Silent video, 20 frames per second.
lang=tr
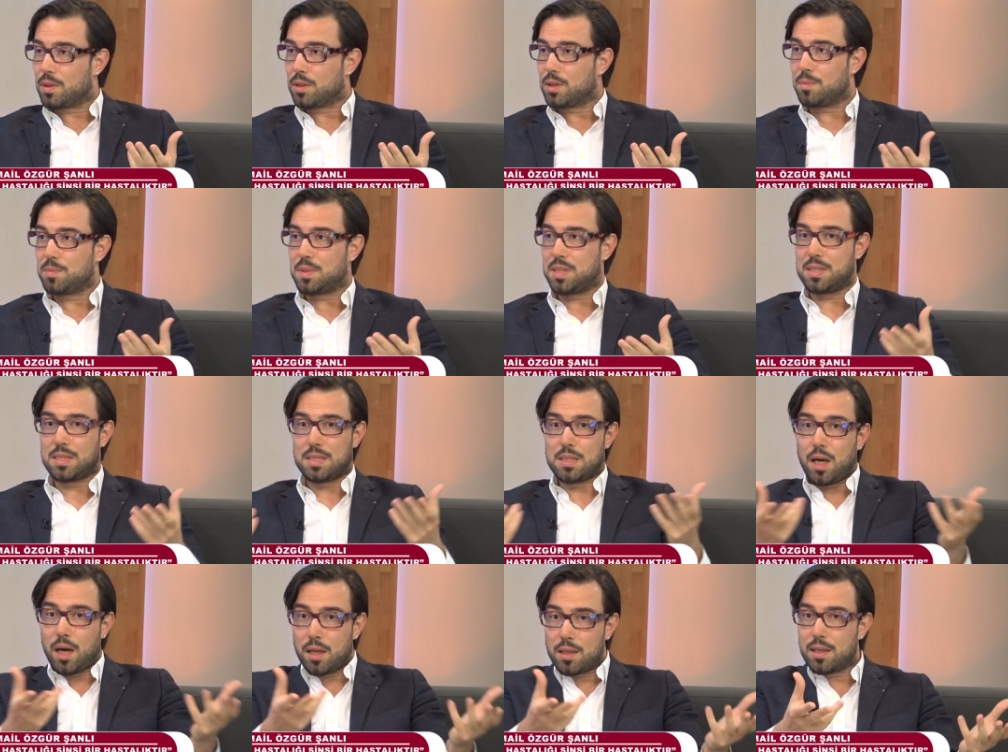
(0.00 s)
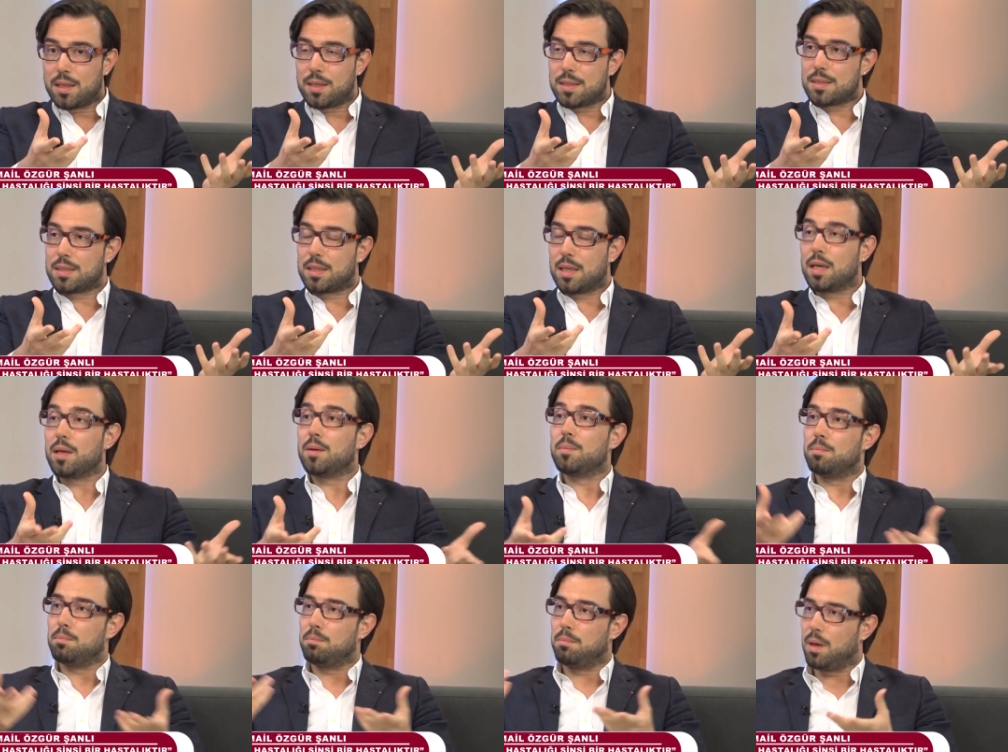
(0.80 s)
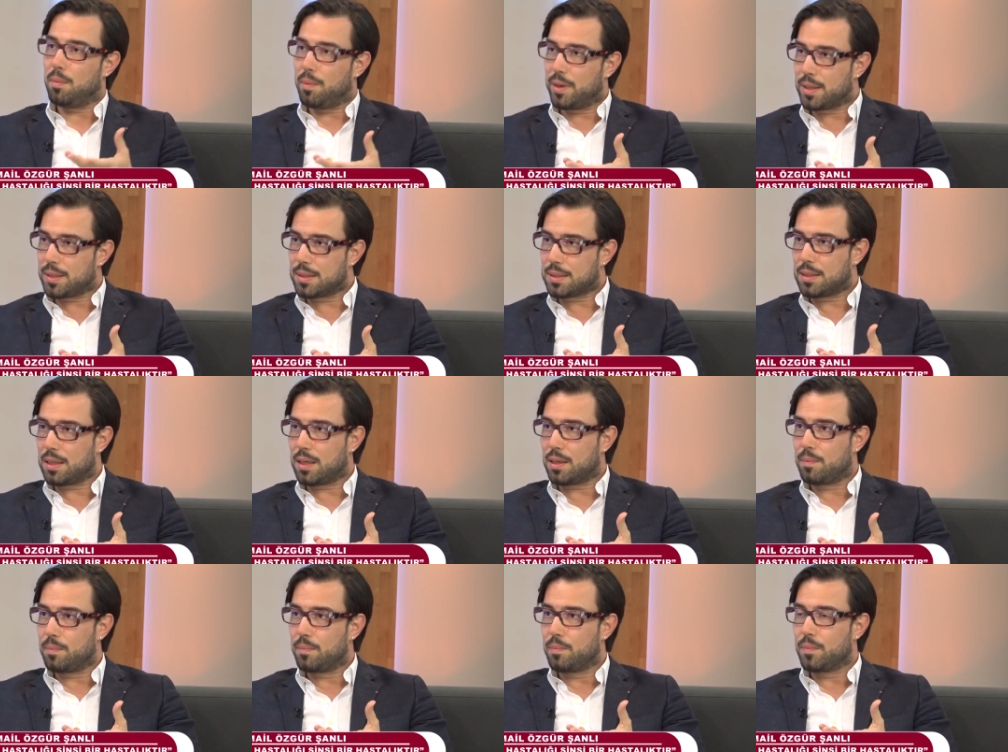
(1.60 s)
Şimdi sizin annenizde, babanızda